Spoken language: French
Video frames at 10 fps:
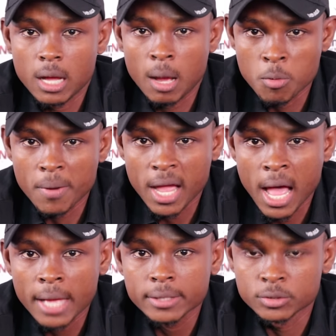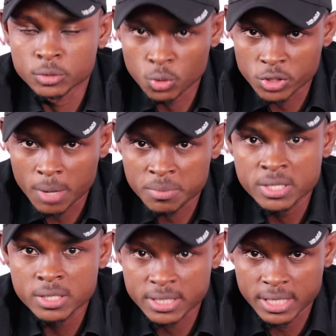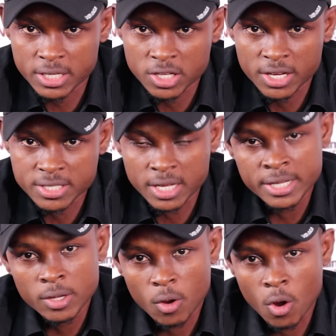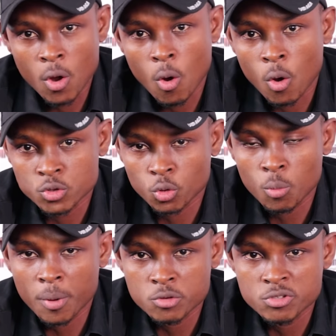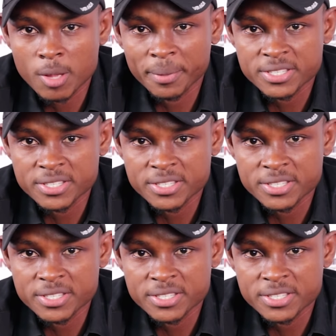Aboubakar De Djabi, qui s'est déjà installé. on se reprend juste après